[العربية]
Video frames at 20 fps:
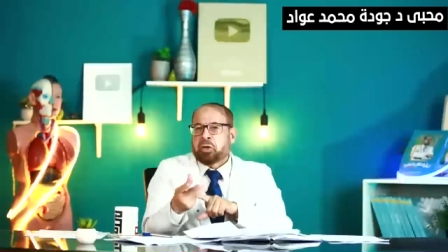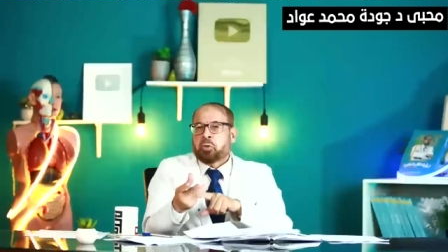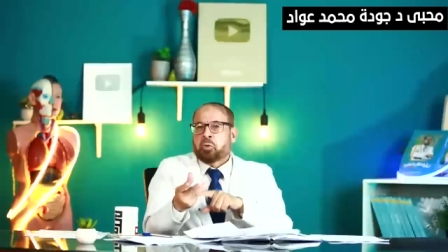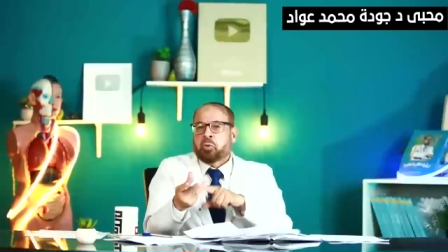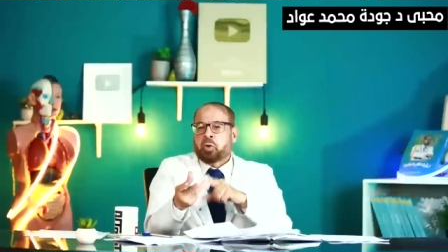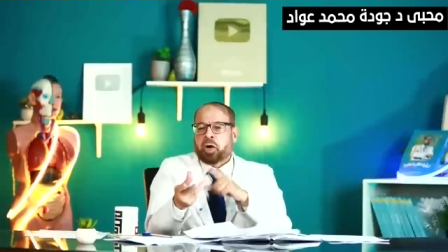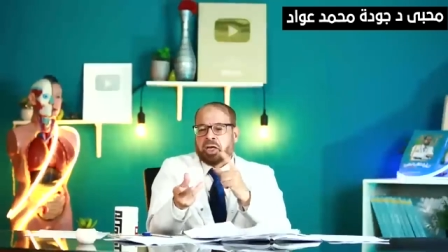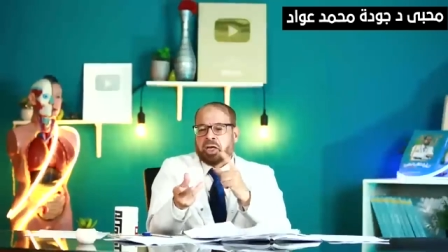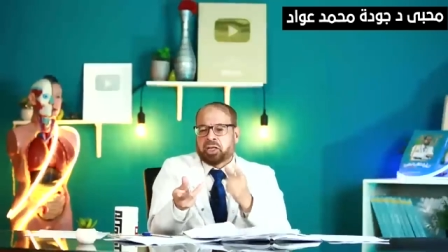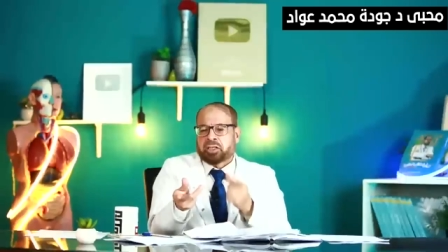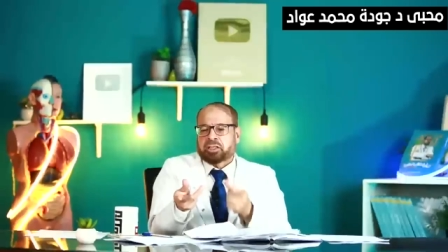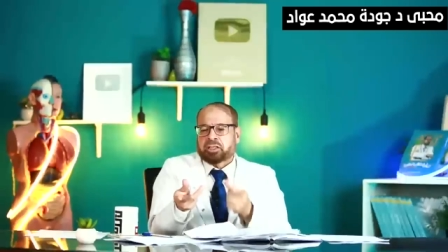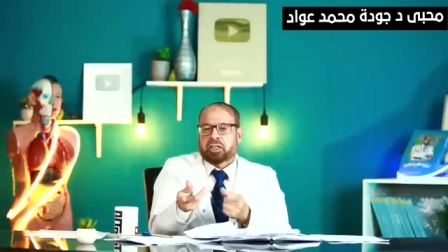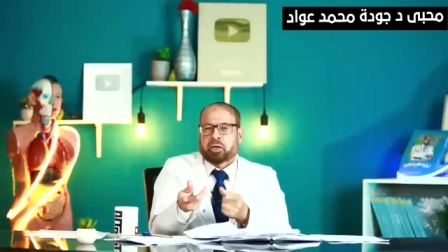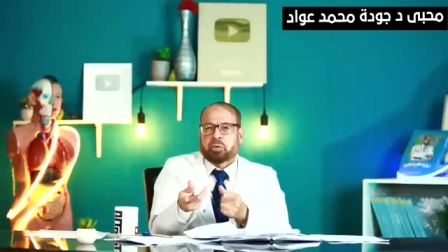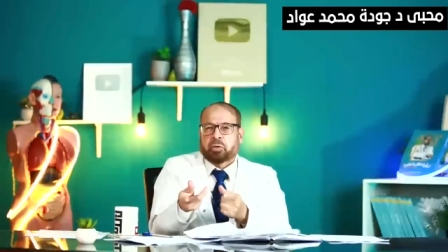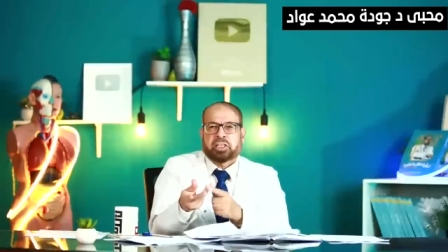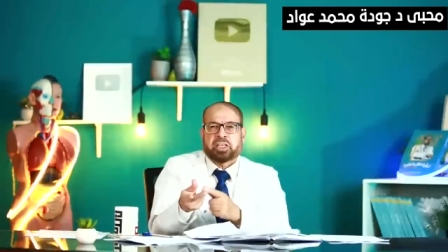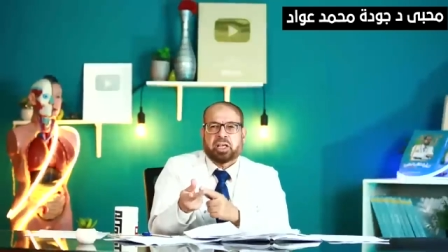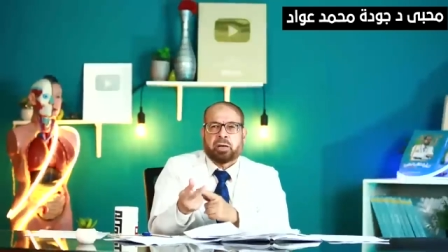وحين
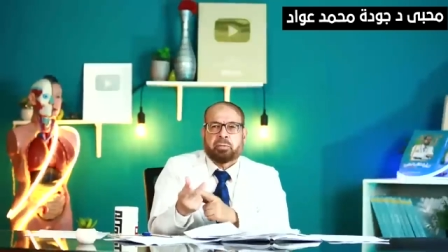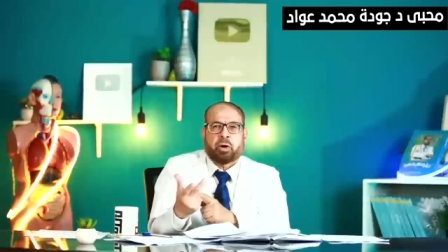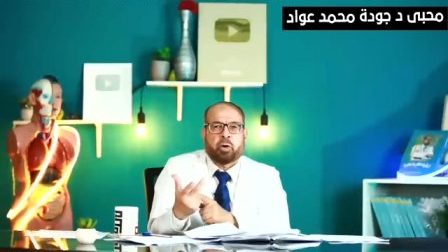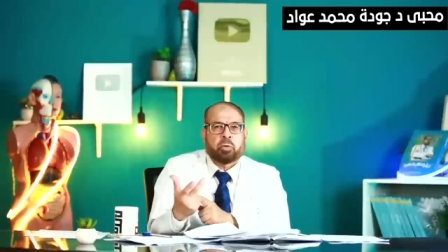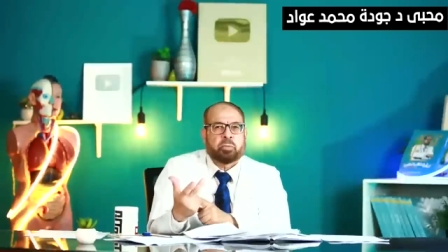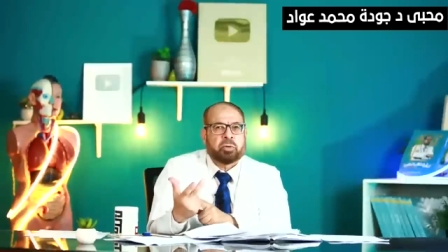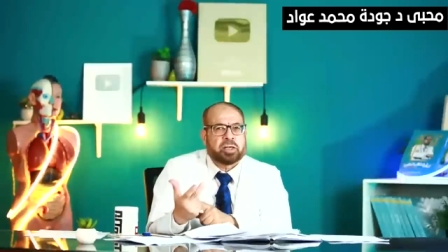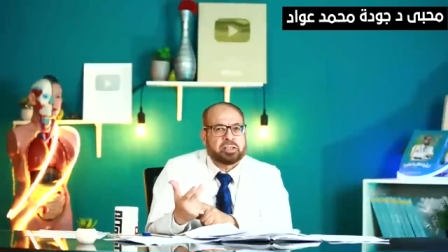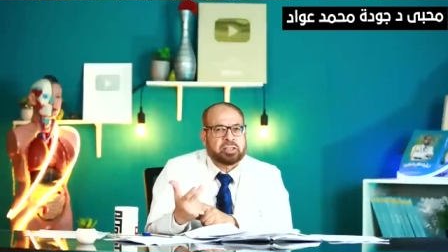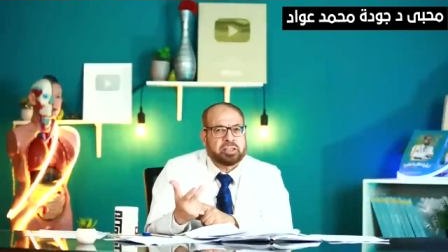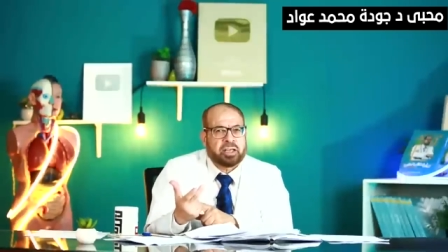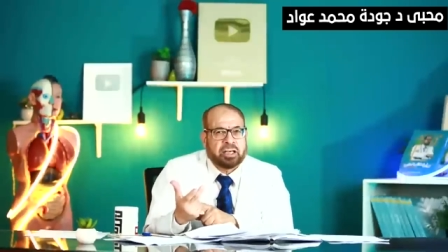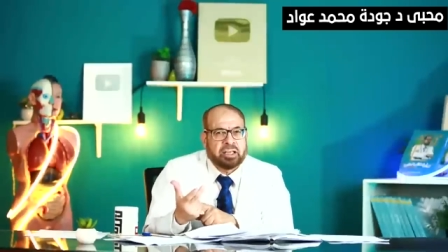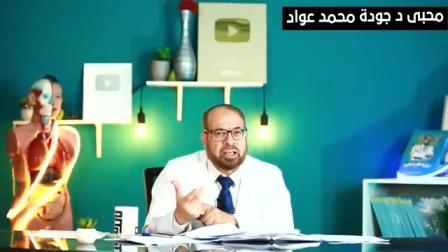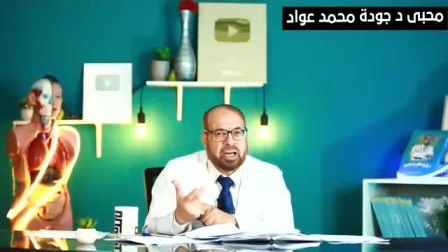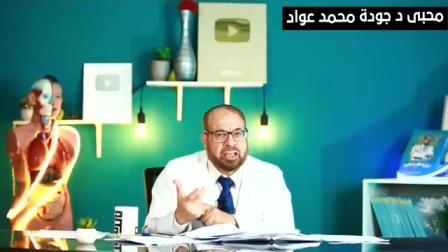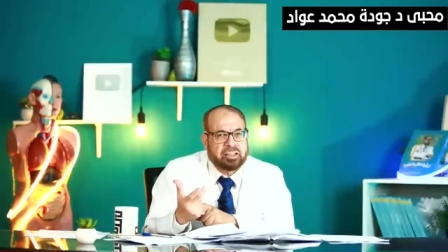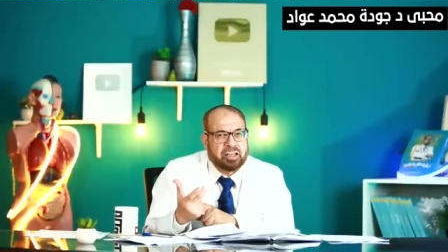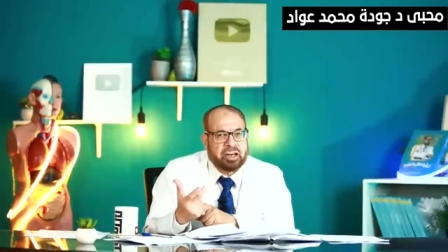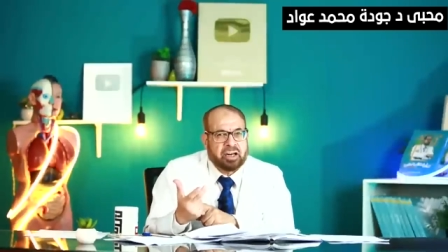تضعون ثيابكم من
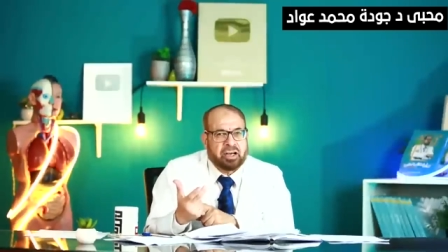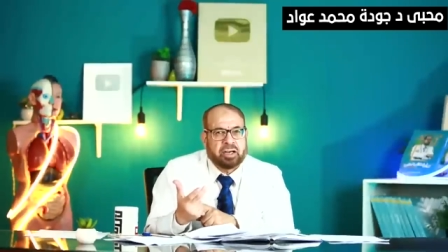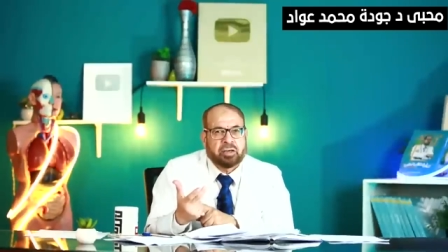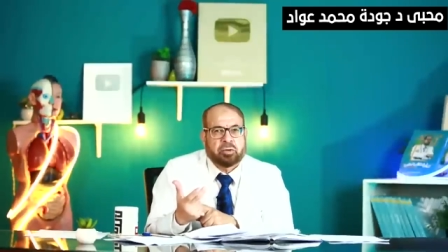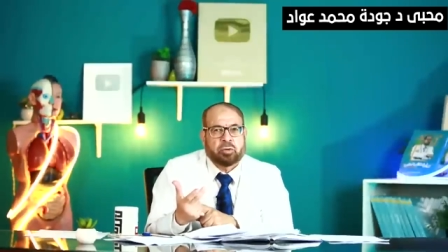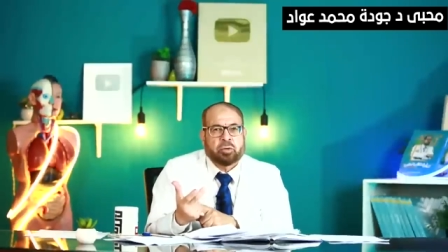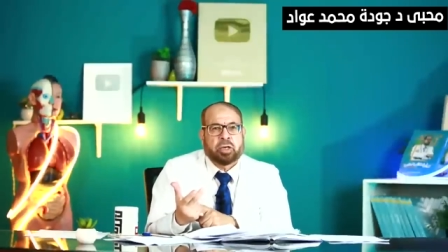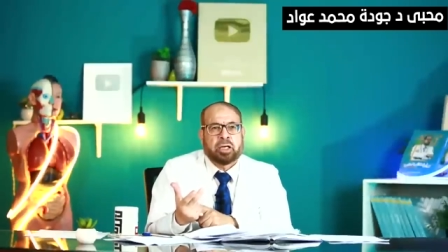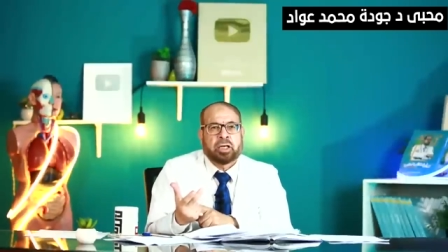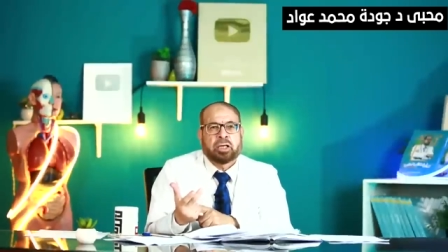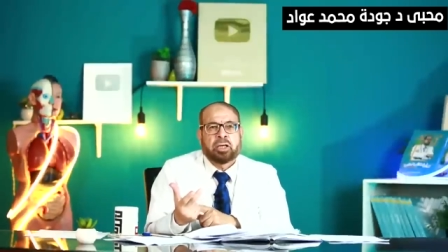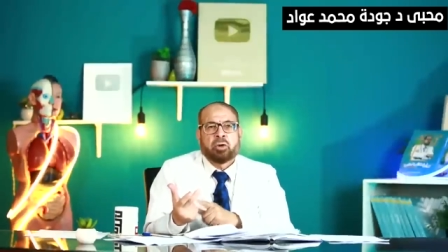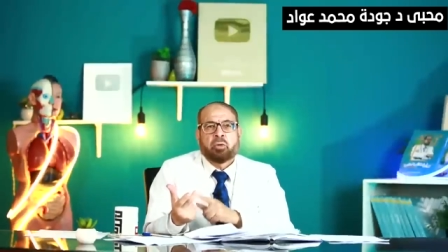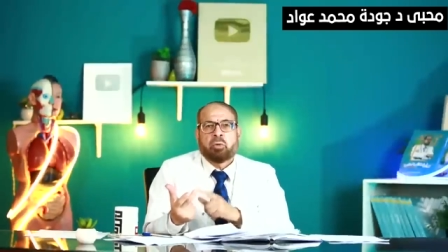الظهيره عند القيلوله